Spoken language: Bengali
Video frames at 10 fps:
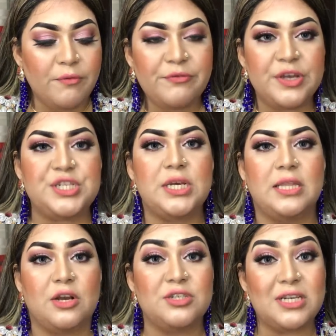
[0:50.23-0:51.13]
হোম
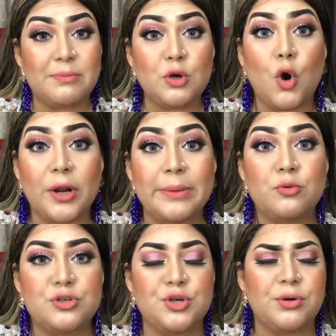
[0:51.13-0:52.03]
ফেশিয়াল দেখো যেটা আমরা ঘরে
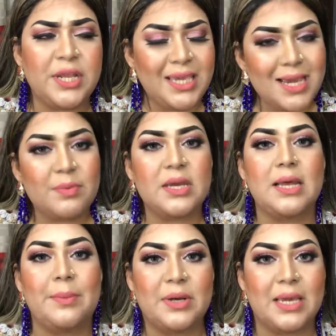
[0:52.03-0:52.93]
বসে অনেকেই
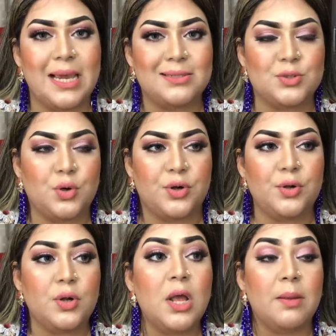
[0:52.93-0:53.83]
আমাকে আমাকে অ্যাস
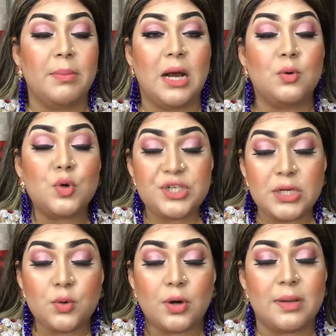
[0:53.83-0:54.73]
করো বা
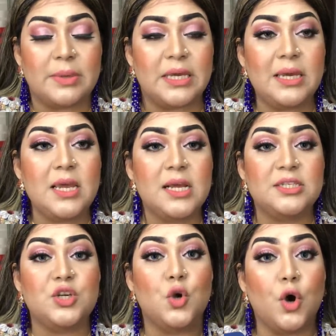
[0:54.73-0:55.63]
কোশ্চেন করো আমাকে
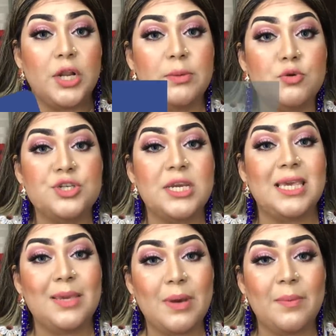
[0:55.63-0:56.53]
যে ঘরে বসে
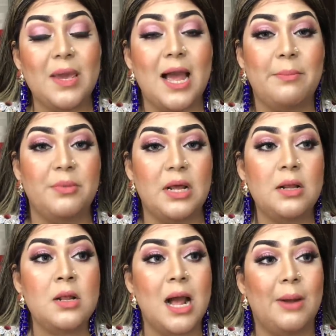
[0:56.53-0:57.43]
কিভাবে আমরা
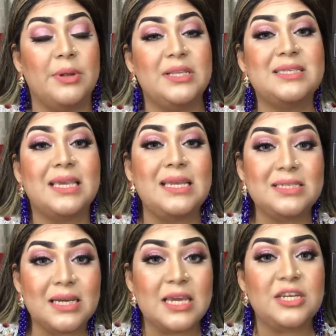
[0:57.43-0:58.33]
আমাদের
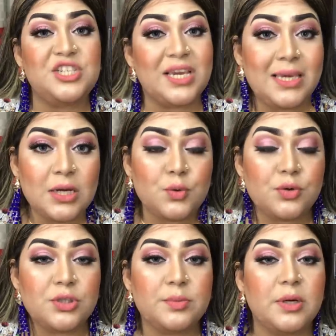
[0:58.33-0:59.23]
স্কিনটাকে টেক কেয়ার
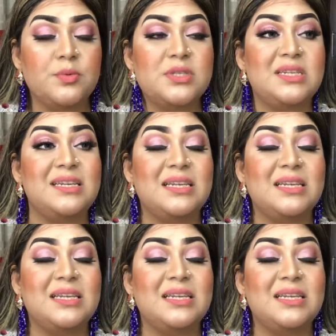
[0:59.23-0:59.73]
করতে পারবো